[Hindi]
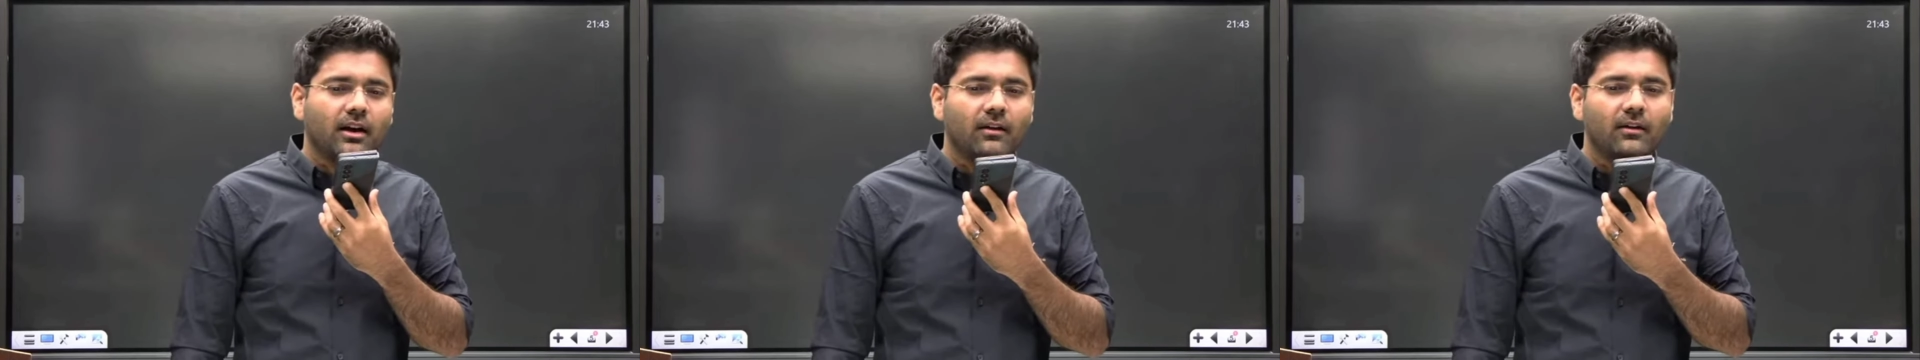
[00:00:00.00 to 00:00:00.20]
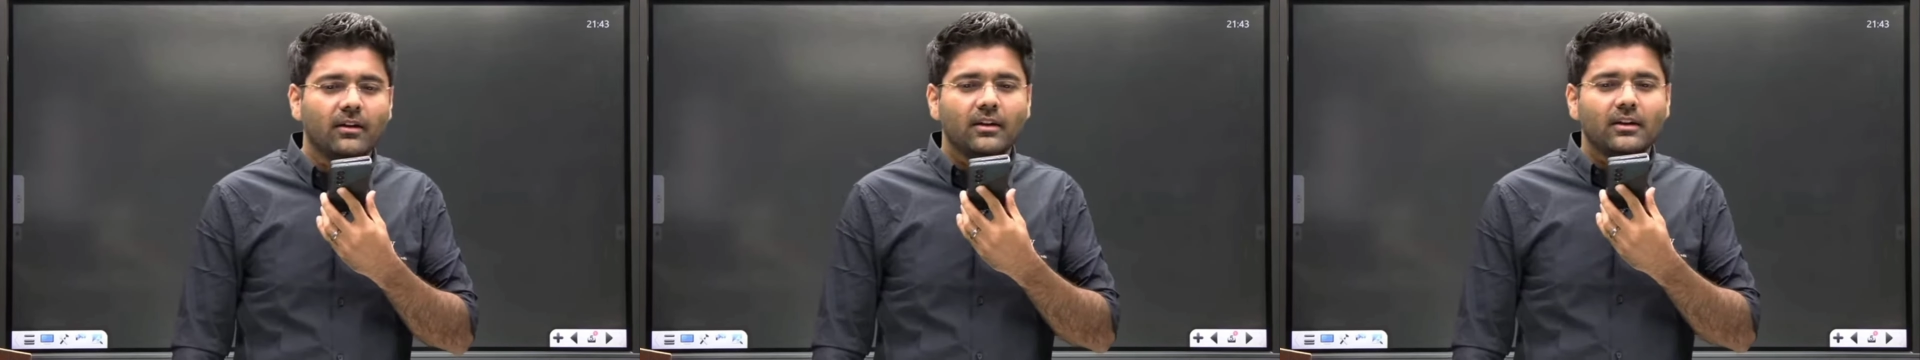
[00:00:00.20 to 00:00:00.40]
करता
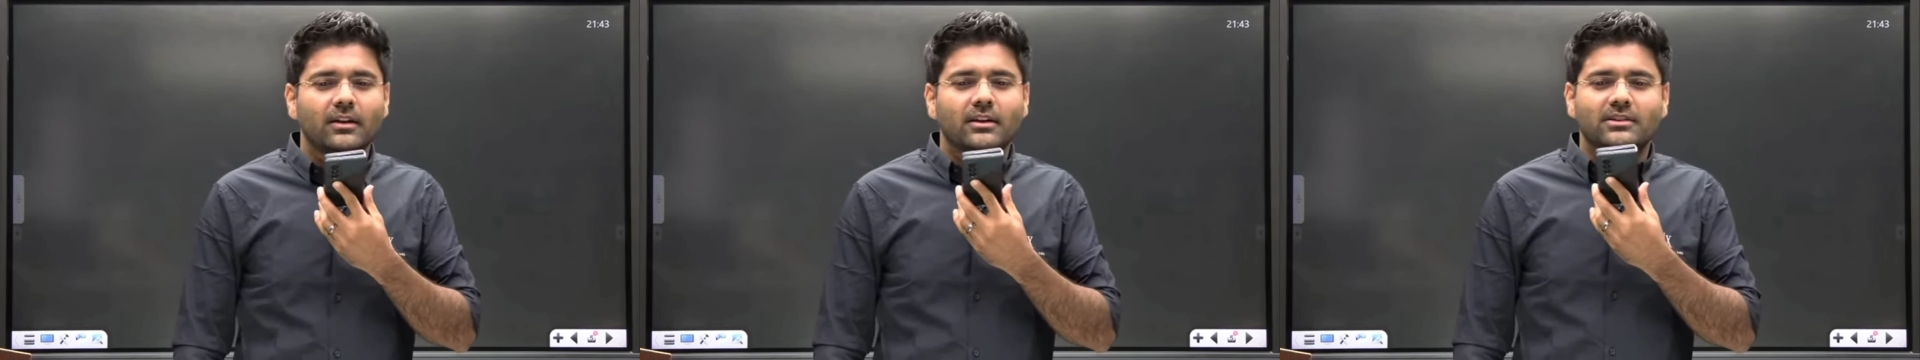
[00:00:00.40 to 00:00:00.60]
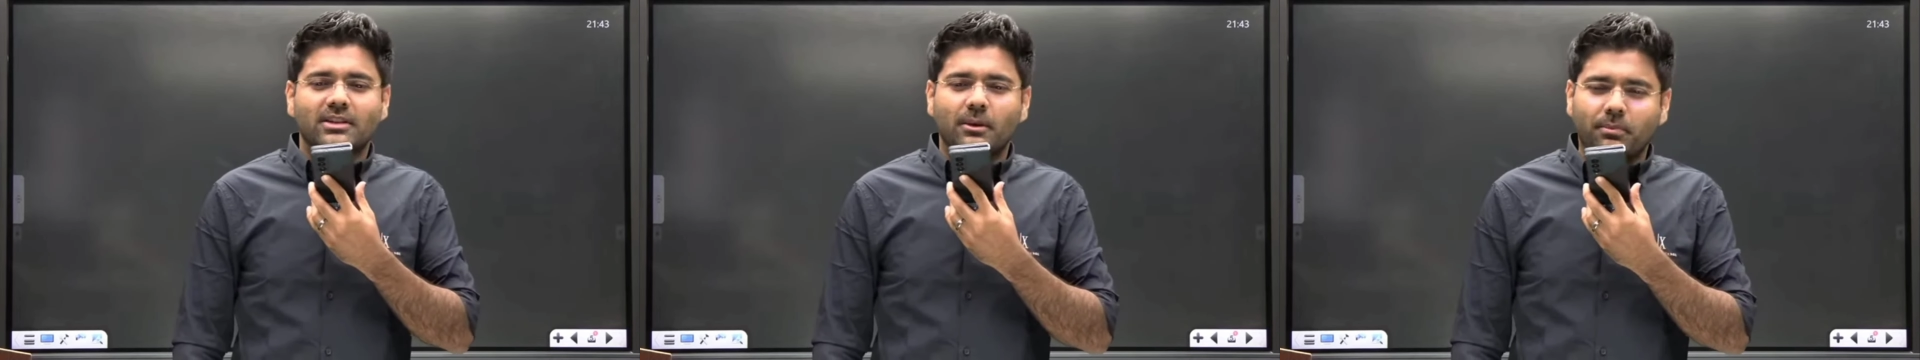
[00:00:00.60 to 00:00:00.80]
था
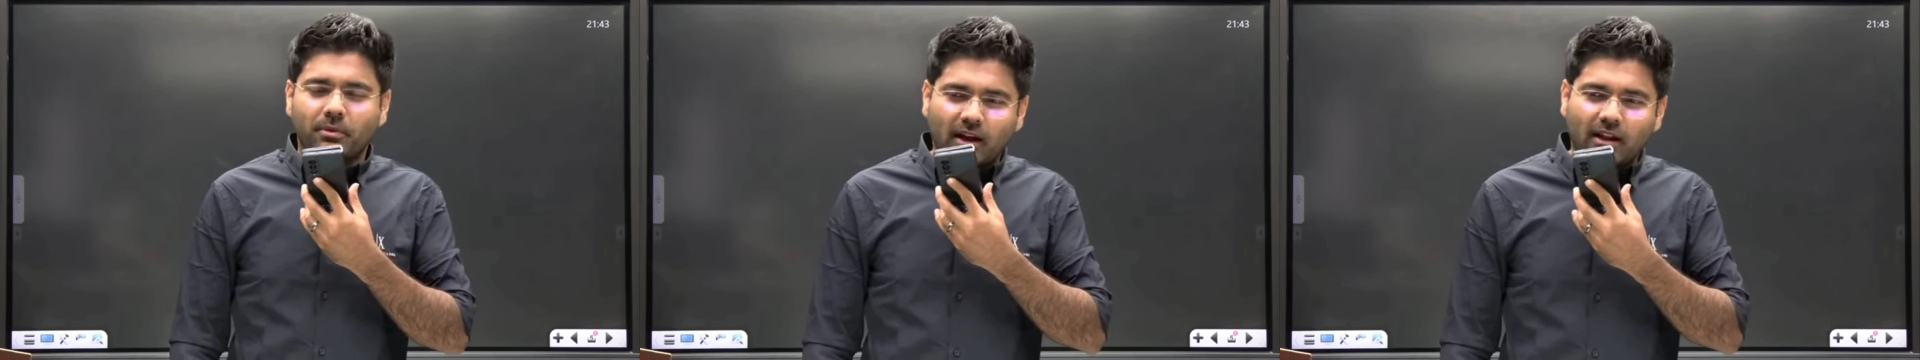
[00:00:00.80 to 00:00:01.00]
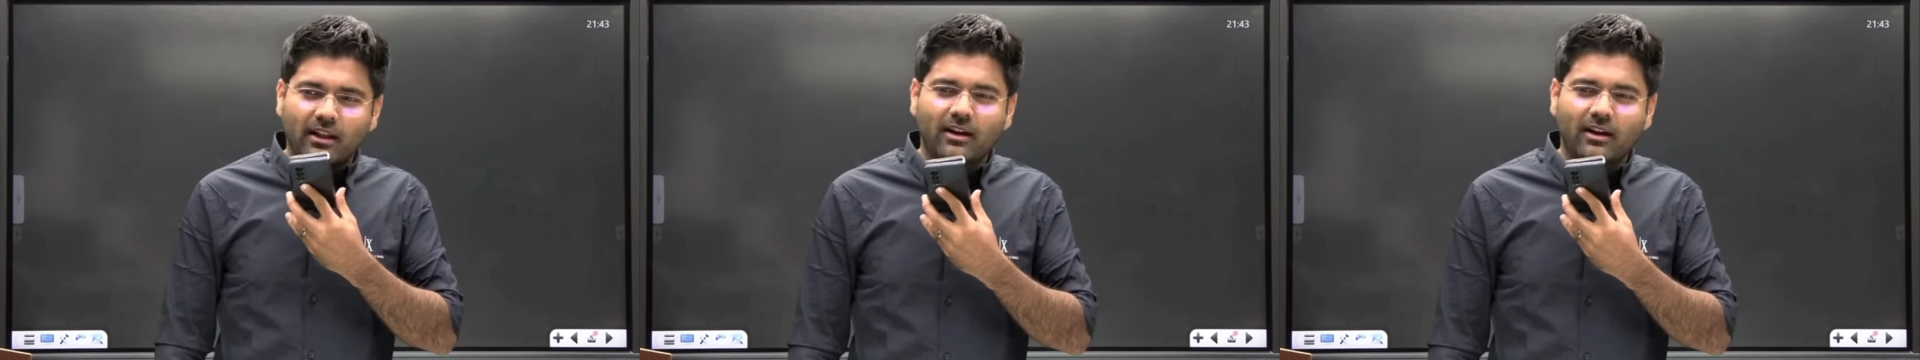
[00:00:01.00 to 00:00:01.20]

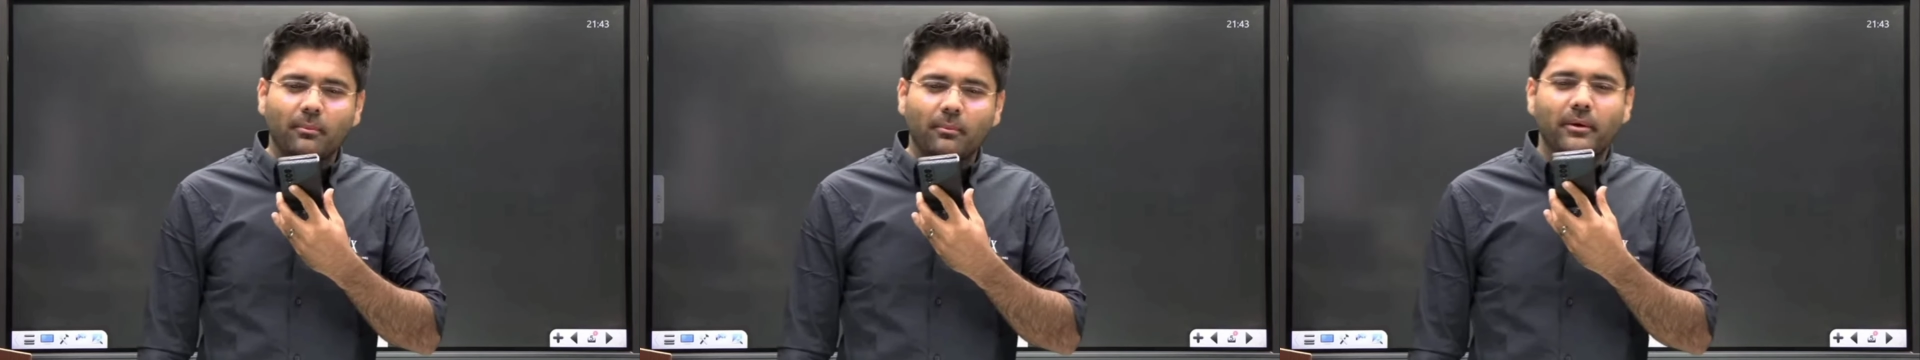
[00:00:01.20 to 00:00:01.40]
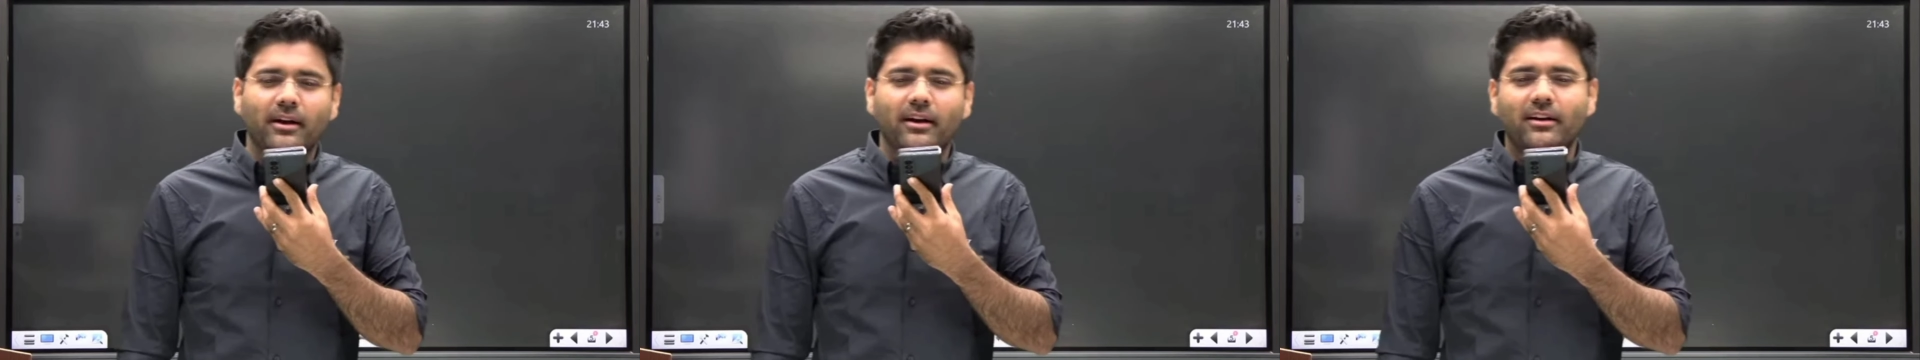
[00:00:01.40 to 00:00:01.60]
सबसे ज्यादा
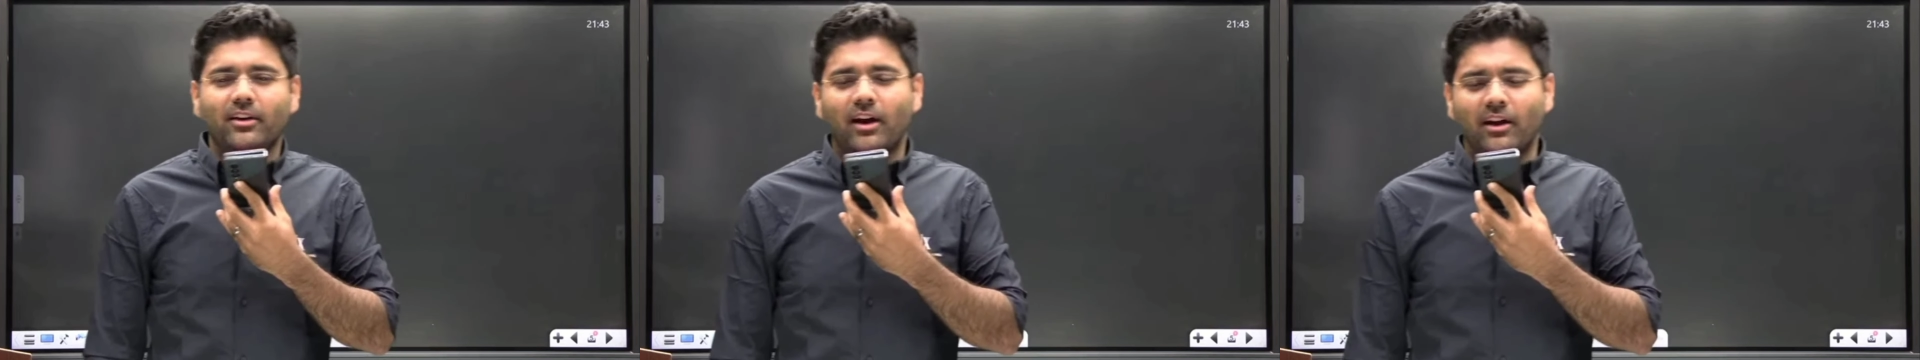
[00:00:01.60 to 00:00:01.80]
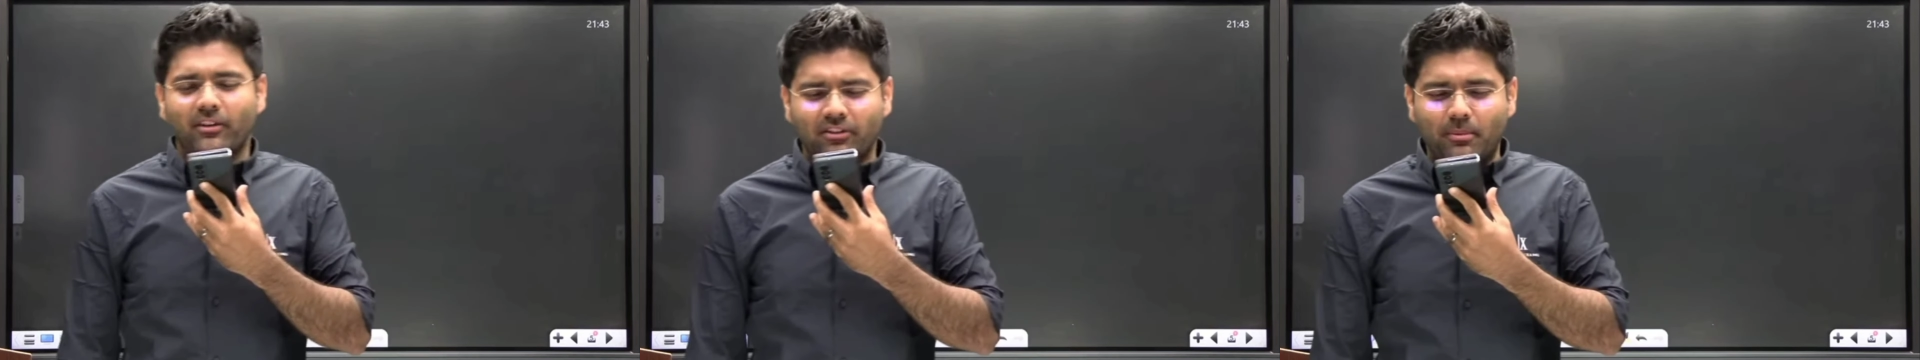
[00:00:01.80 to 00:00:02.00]
कमेंट